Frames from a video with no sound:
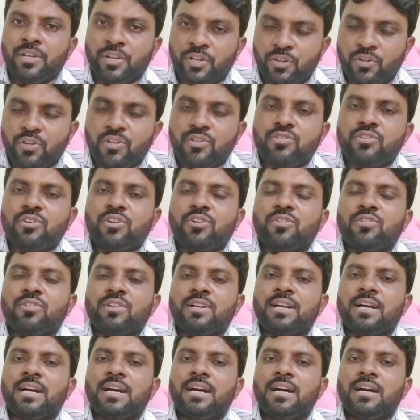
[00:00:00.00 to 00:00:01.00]

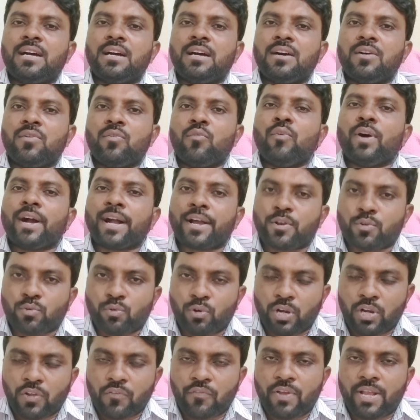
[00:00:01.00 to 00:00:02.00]
నిరుద్యోగులుగా ఒక
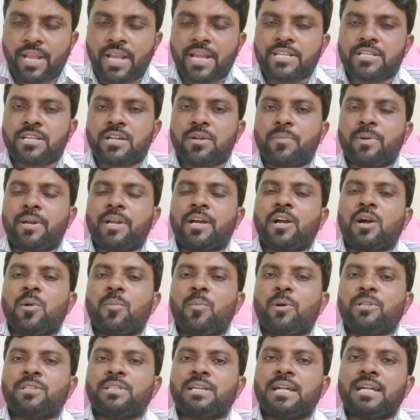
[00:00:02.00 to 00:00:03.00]
నోటిఫికేషన్
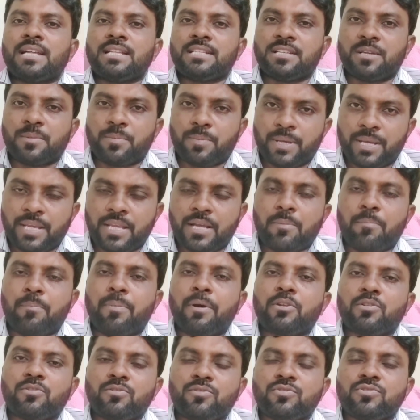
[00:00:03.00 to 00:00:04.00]
పడకపోతారని చెప్పి
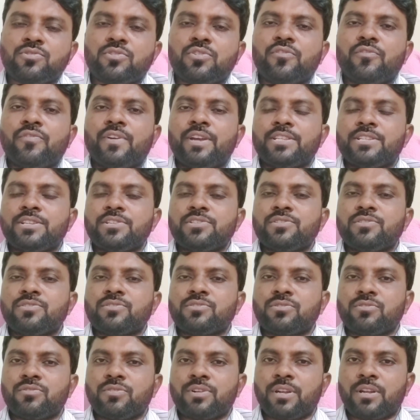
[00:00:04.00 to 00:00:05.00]
ఎప్పటి నుంచో వేచి
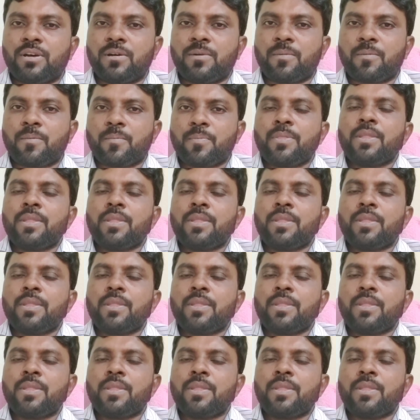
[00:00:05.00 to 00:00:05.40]
చూస్తూ ఉన్నాం